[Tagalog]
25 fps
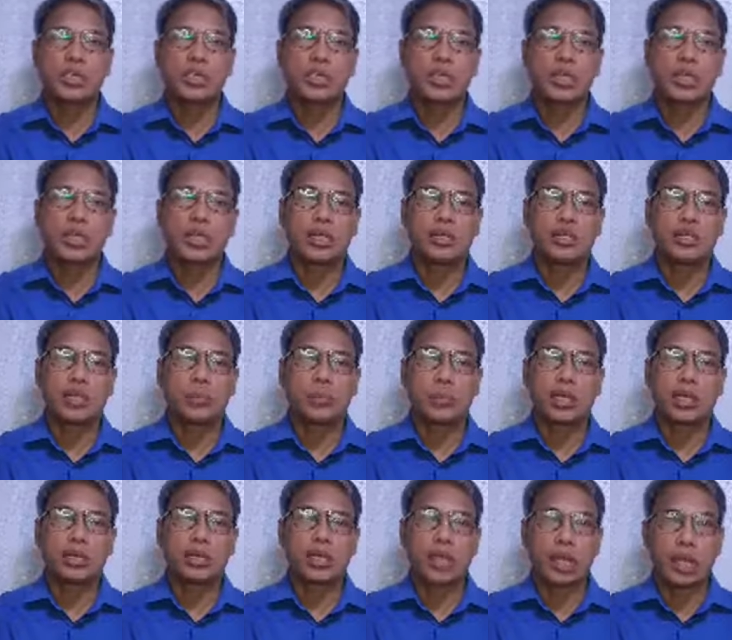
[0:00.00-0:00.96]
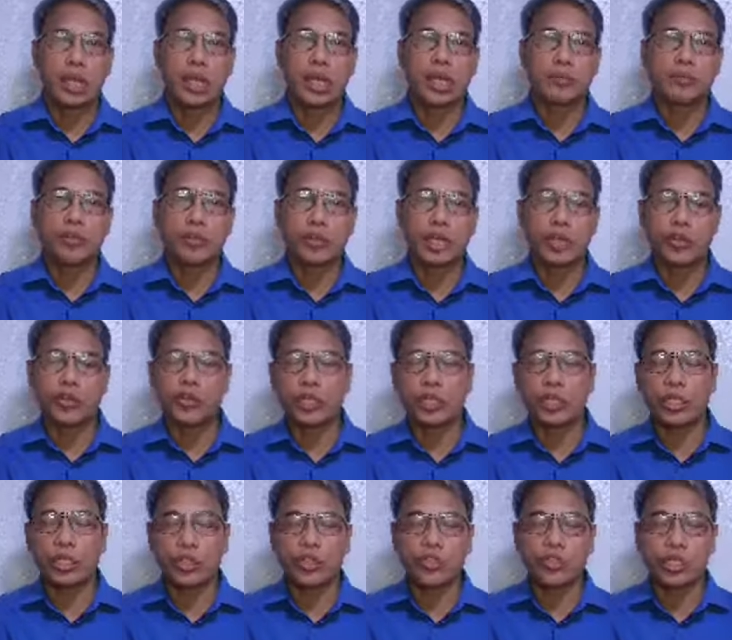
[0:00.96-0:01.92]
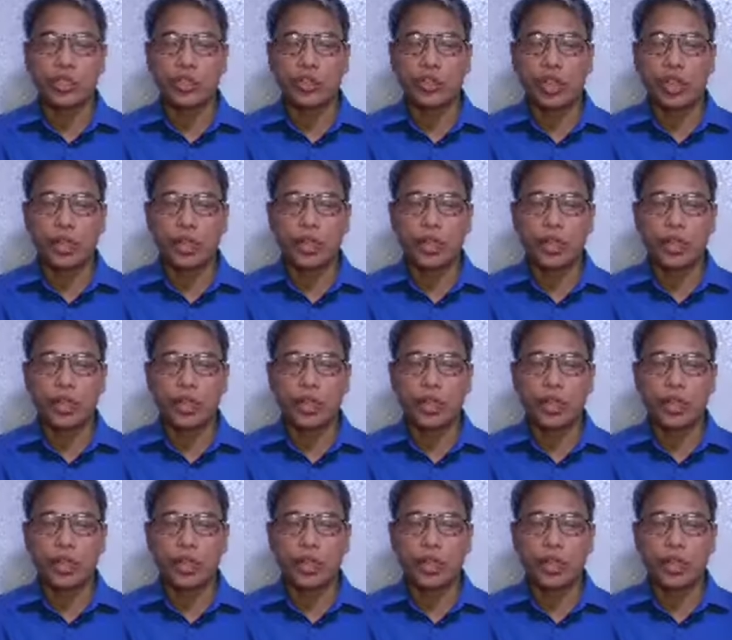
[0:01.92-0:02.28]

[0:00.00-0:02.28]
uh, sapagkat kailangan po natin ang salita